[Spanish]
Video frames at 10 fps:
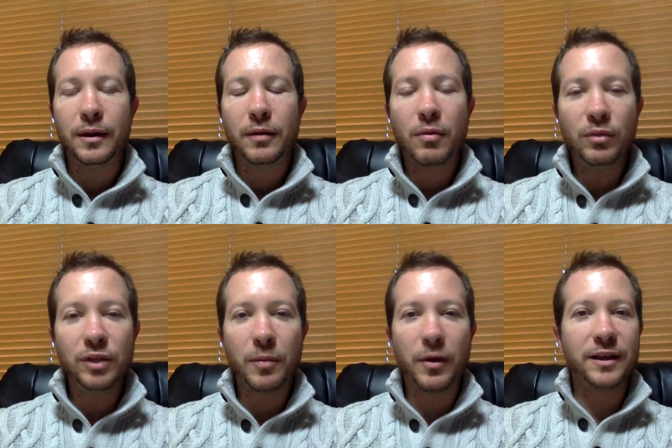¿Y cómo
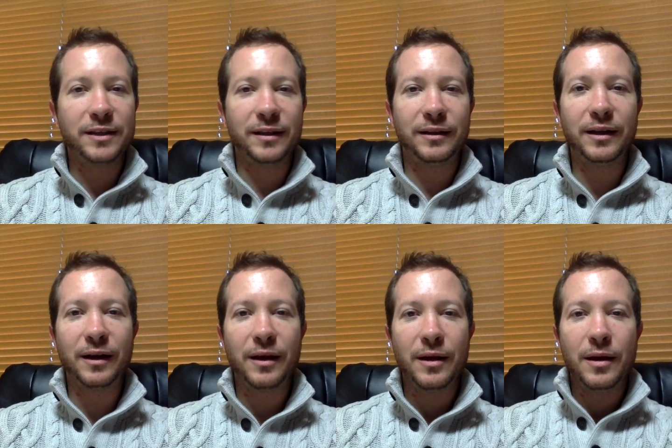se puede
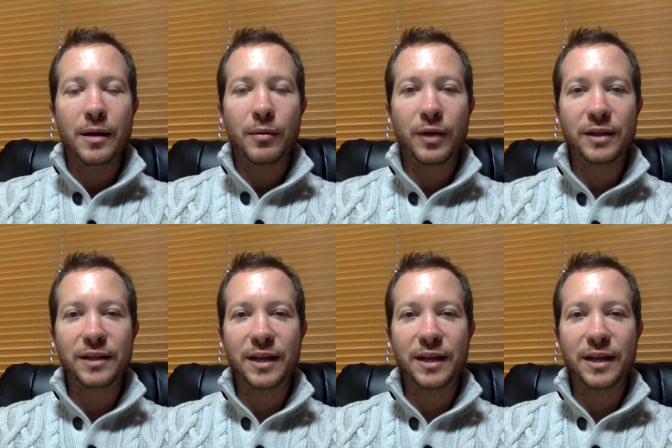sentir? Porque si